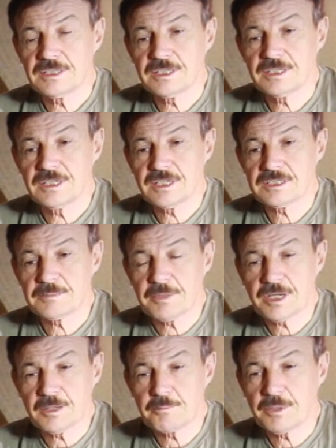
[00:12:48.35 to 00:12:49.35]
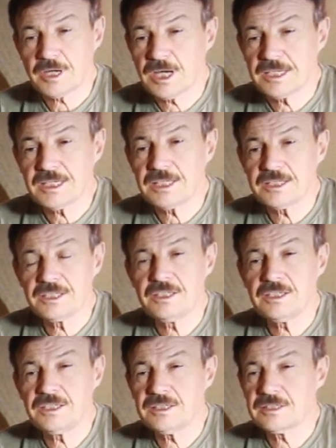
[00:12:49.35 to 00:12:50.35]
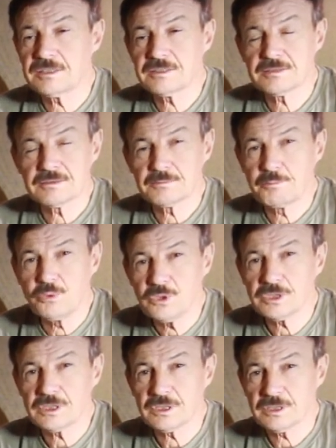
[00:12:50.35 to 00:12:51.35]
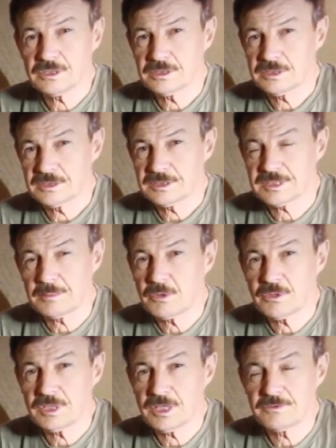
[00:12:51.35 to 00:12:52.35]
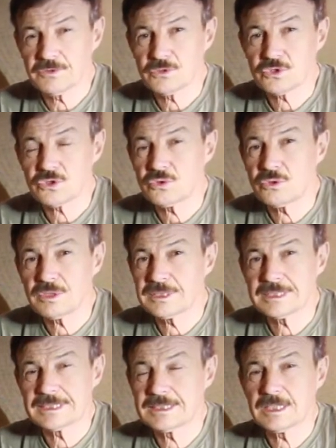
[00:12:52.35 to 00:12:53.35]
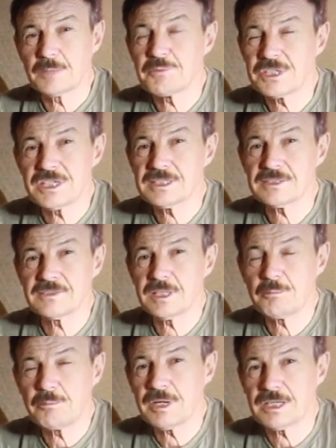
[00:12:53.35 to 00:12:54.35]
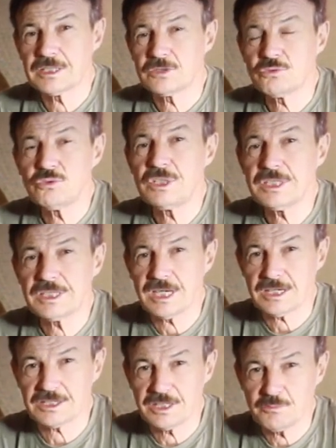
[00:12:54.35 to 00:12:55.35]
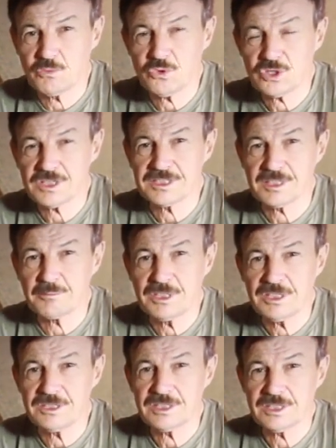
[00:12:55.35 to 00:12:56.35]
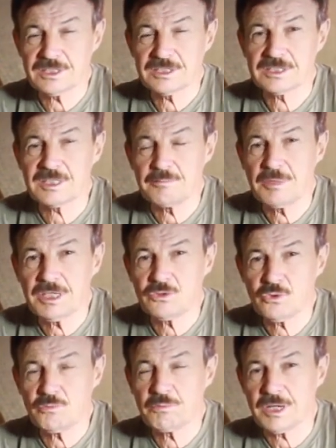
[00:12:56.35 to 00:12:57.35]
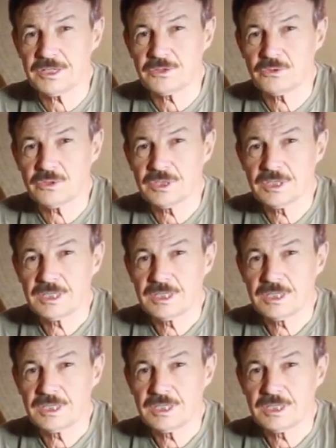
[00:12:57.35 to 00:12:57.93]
Как говорится, пока, пока я не понял самого главного, что общественная баня ну никак не может заменить семейную баню